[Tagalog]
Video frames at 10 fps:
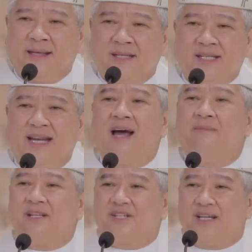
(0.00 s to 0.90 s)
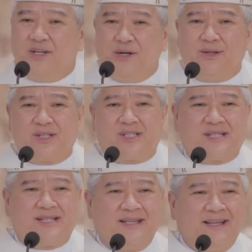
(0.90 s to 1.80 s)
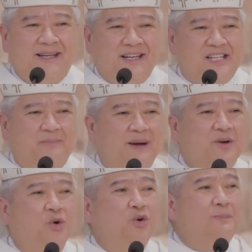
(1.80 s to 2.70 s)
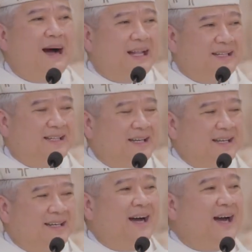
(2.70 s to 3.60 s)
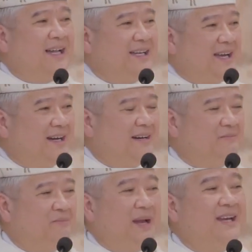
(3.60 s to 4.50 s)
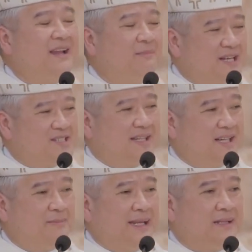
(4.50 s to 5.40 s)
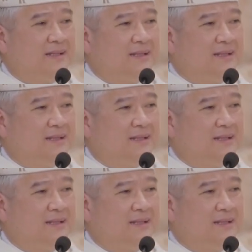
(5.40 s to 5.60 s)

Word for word: Salamat sa Diyos sa paghuhubad ng kanyang panlabas na damit.